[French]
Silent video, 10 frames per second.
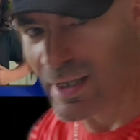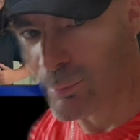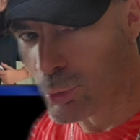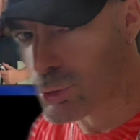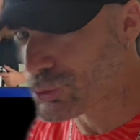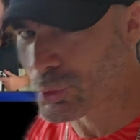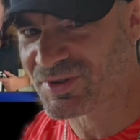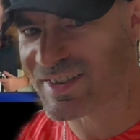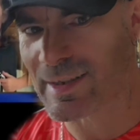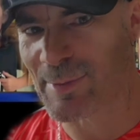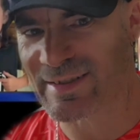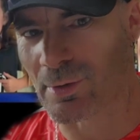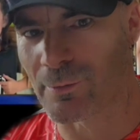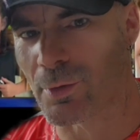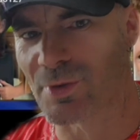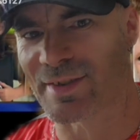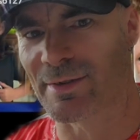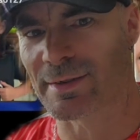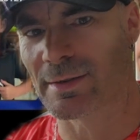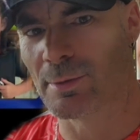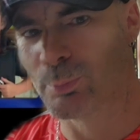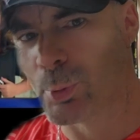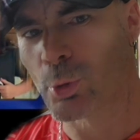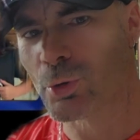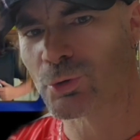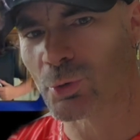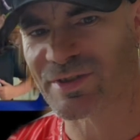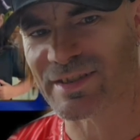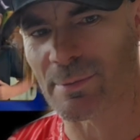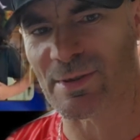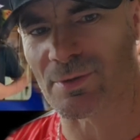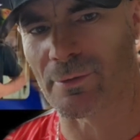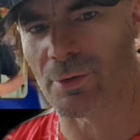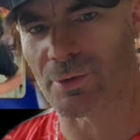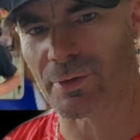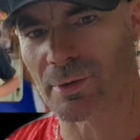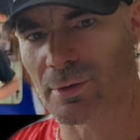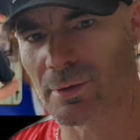y a beaucoup de choses qui s'est passé en France avec. Beaucoup de choses qui s'est passé en France.